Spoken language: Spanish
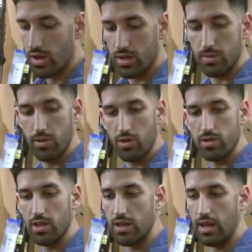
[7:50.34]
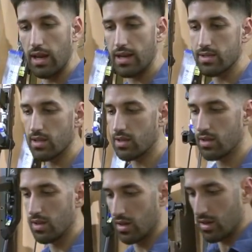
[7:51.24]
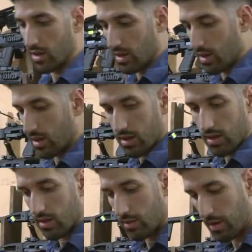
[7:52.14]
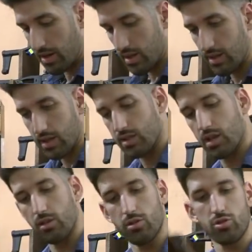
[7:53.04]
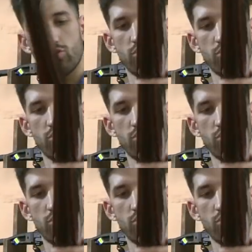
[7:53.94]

SM12 y Classic. Este el Manager en 300,